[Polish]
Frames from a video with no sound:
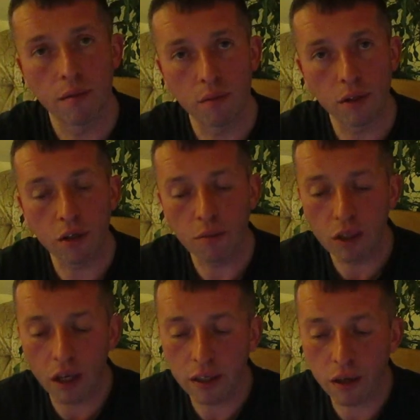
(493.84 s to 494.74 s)
Mojego
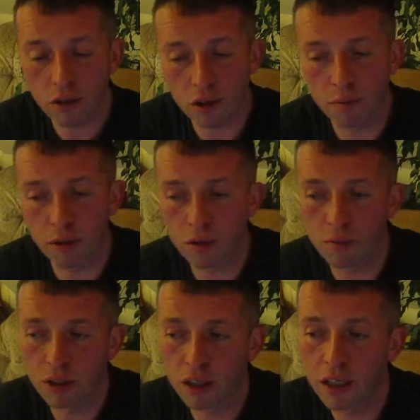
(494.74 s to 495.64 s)
myślenia o sobie, o
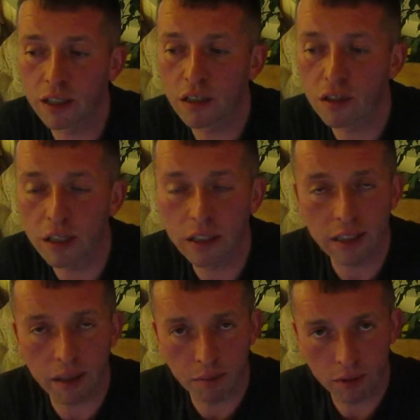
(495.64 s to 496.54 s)
tym, że nie chcę zostać
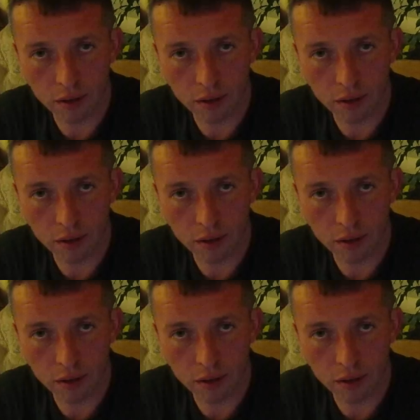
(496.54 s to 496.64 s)
sam.